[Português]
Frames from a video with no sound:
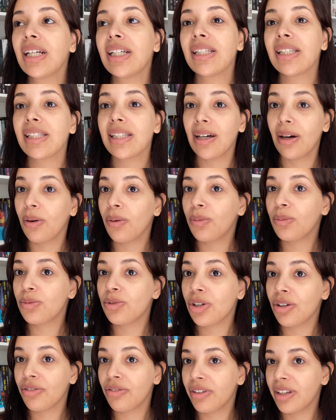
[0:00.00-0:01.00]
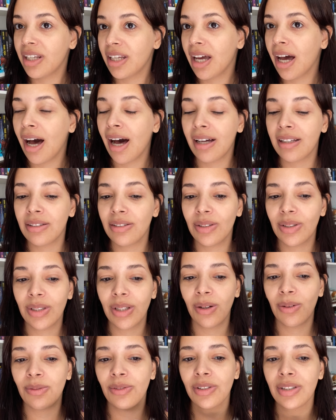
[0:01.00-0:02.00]
são de afiliado,
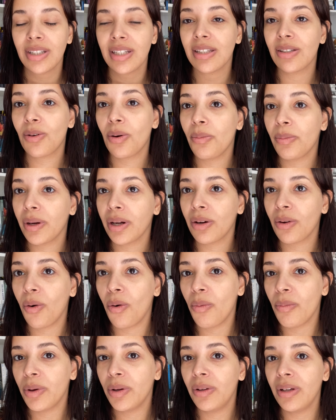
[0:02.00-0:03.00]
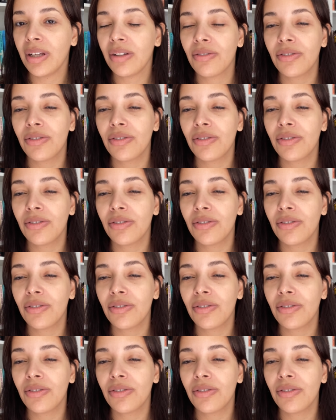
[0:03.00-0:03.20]
então vocês comprando com o meu link,